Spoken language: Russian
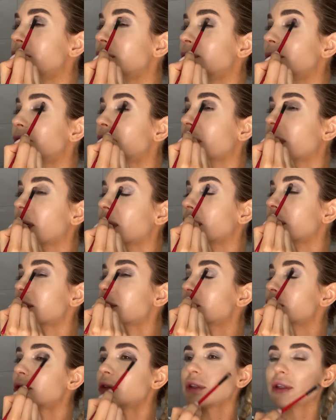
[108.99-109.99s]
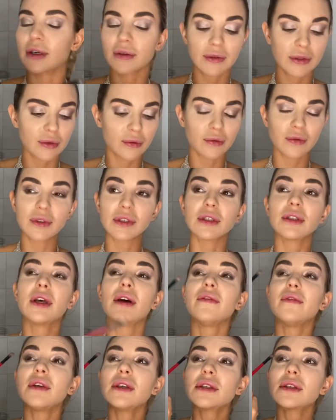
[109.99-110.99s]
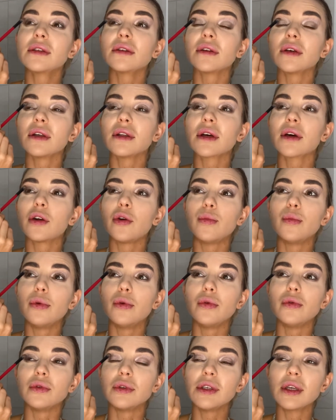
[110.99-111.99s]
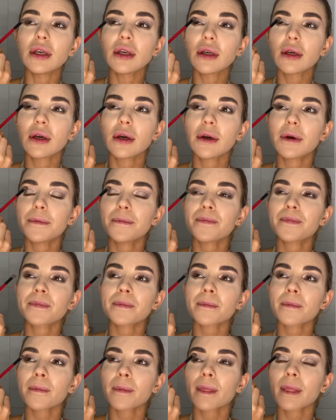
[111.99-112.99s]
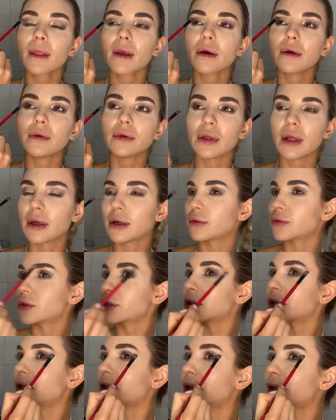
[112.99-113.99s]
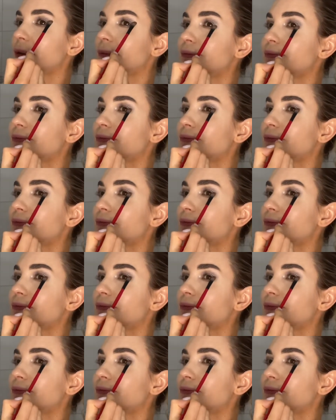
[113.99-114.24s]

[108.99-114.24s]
Мне так хорошо, и так все всегда весело. Я так люблю людей. Наверное, уже надо